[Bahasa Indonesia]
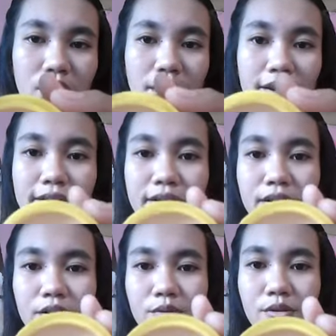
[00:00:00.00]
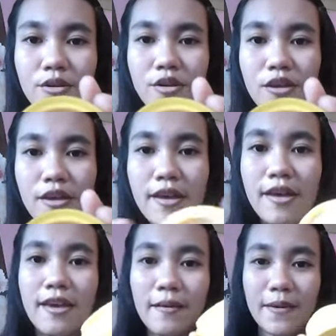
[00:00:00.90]
ya kan tuh
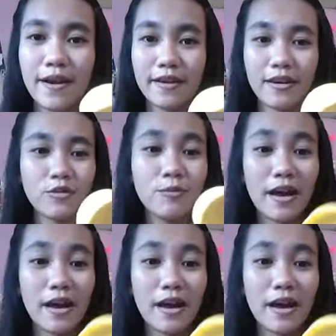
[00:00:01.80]
bedaknya tuh